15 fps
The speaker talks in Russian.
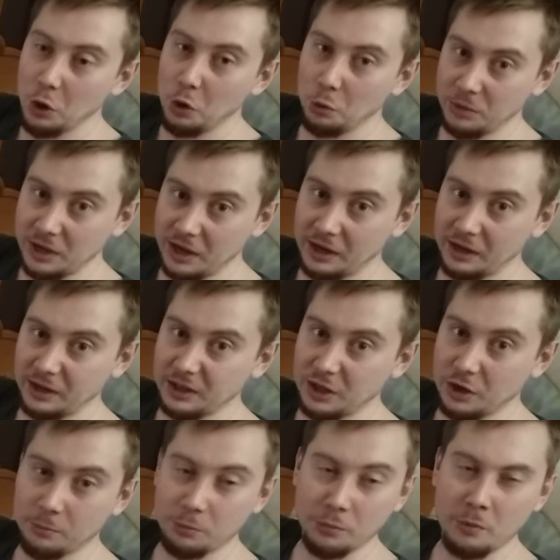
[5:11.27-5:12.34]
У меня,
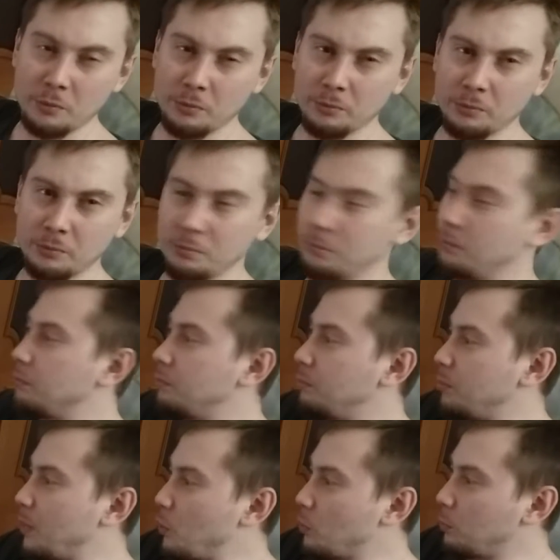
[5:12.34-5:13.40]
я,
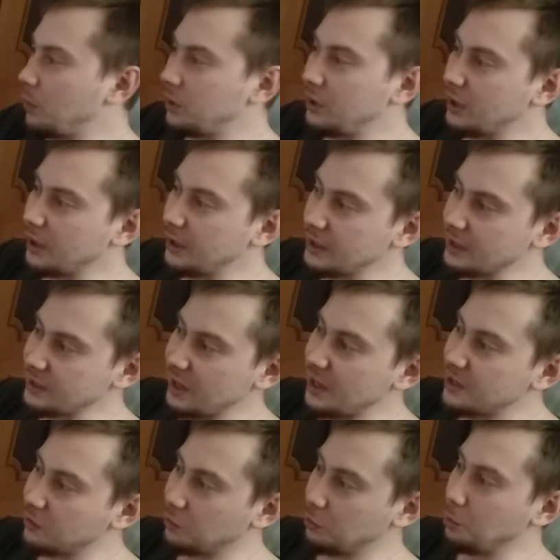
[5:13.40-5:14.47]
по-моему, это никогда не
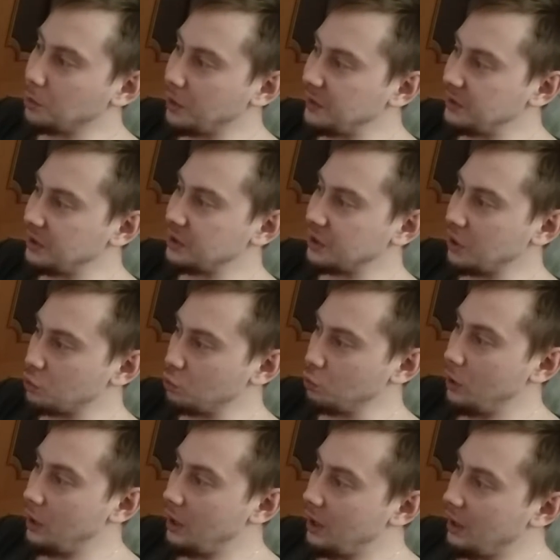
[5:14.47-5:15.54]
рассказывал, но давайте расскажу.
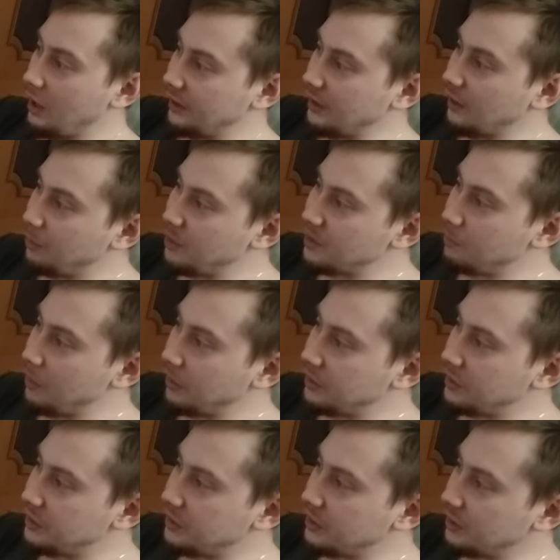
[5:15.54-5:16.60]
Хотя, в принципе,
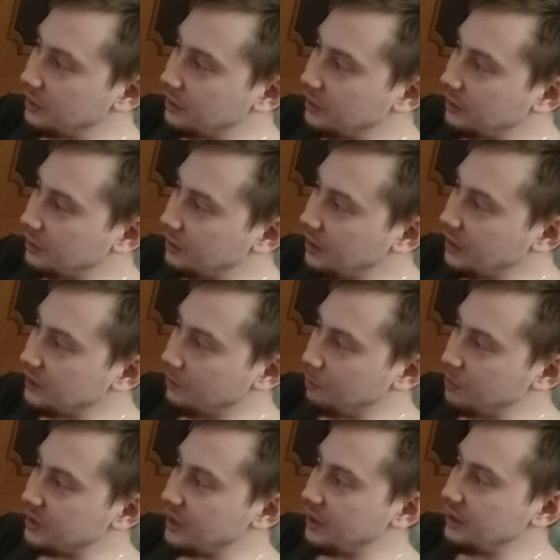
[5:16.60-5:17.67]
здесь э, есть
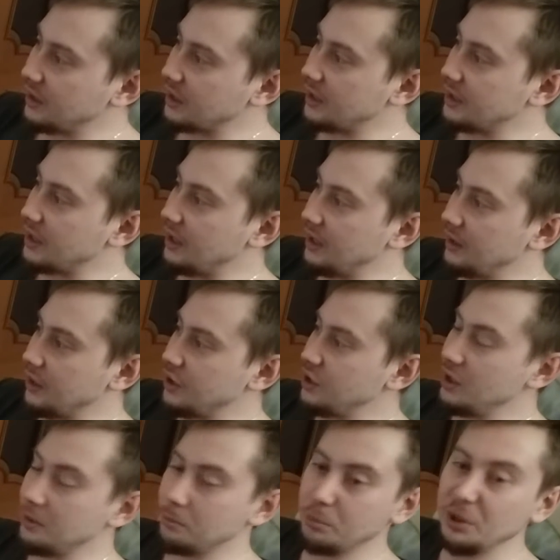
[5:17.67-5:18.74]
описание на канале,
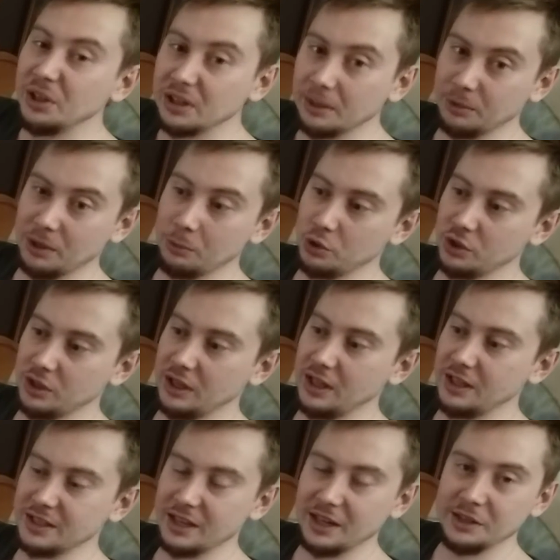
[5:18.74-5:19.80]
точнее было, потому что
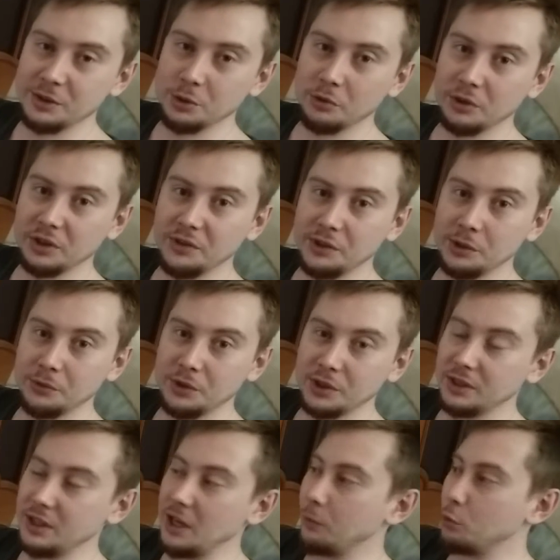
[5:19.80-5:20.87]
когда, скорее всего, это видео
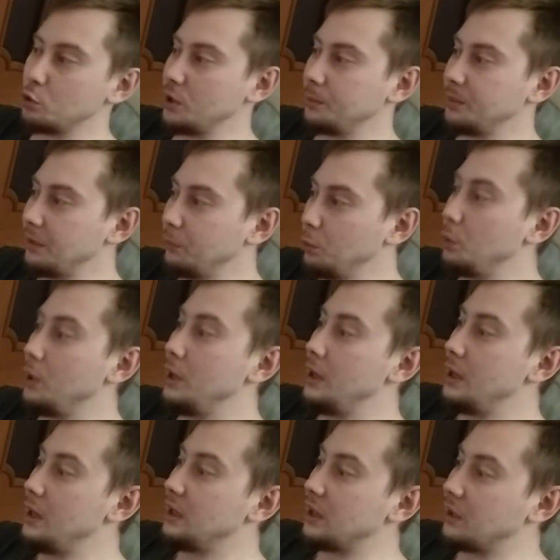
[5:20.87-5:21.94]
выйдет, я его уже обновлю.
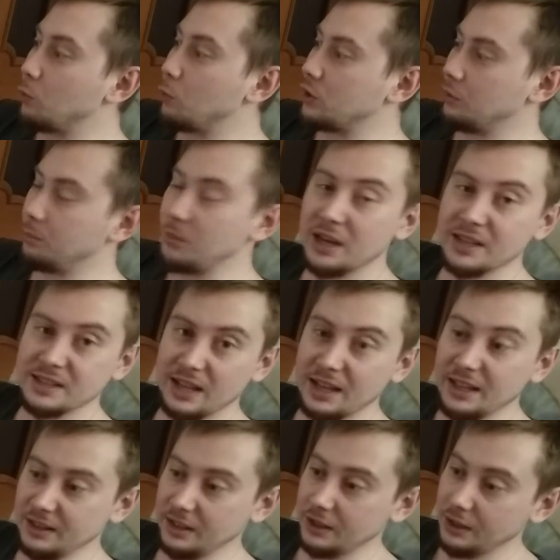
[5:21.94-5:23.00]
Так вот, у меня
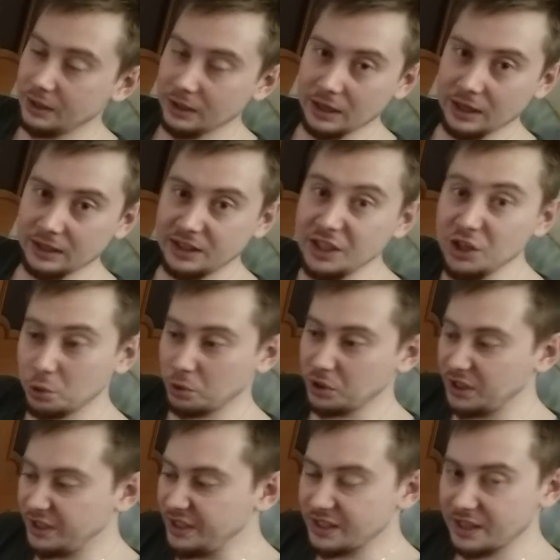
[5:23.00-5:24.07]
стоит а, три
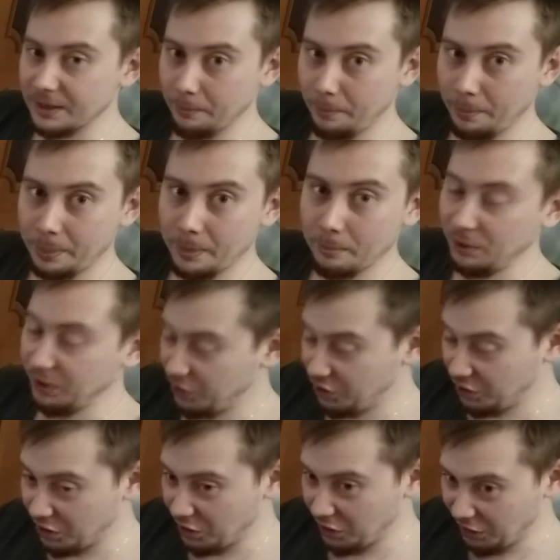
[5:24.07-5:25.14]
жестких диска, было
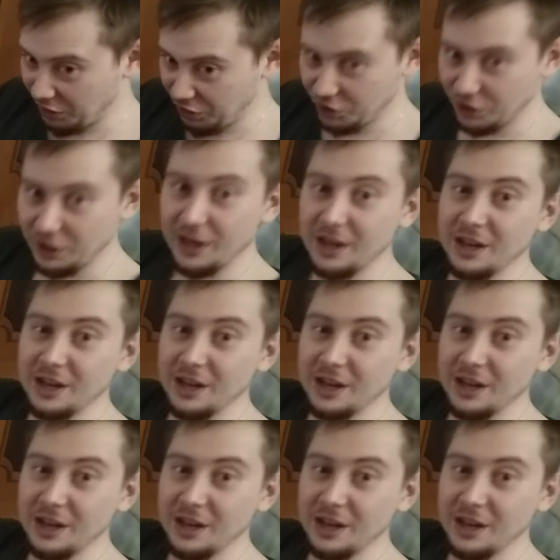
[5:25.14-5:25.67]
четыре раньше.